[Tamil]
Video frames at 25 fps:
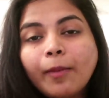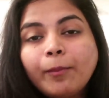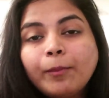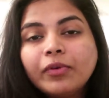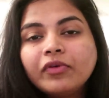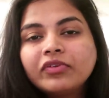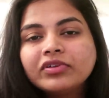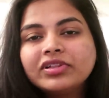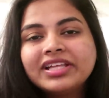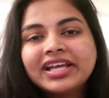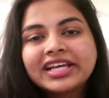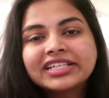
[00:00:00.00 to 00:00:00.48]
அப்போ
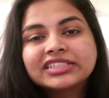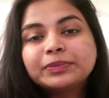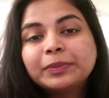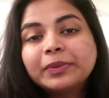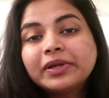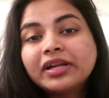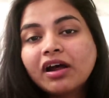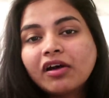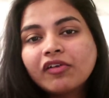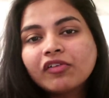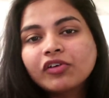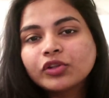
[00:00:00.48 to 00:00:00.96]
வந்து
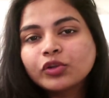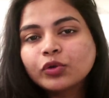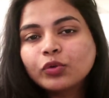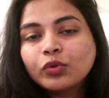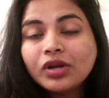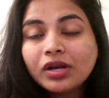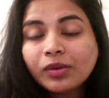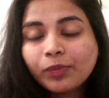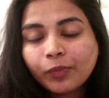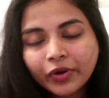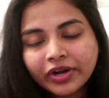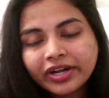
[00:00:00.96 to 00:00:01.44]
எக்ஸ்பயர்
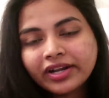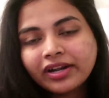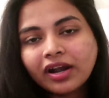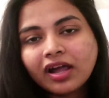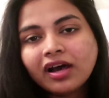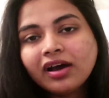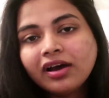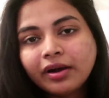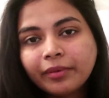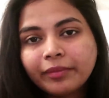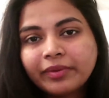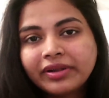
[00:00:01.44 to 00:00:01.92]
ஆகுறதுக்குள்ள
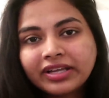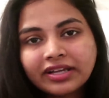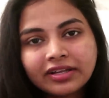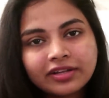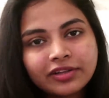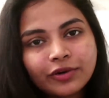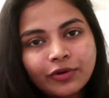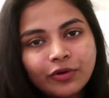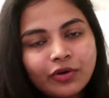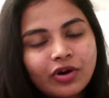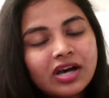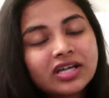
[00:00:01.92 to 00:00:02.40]
போயிடலாம்
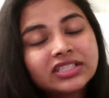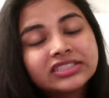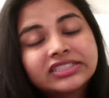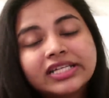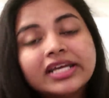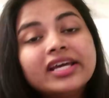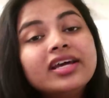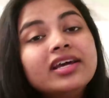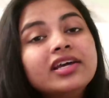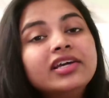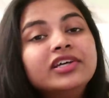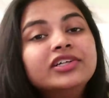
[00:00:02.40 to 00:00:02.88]
அப்படிங்கிறது என்னோட
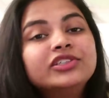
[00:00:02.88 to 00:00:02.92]
ஆசை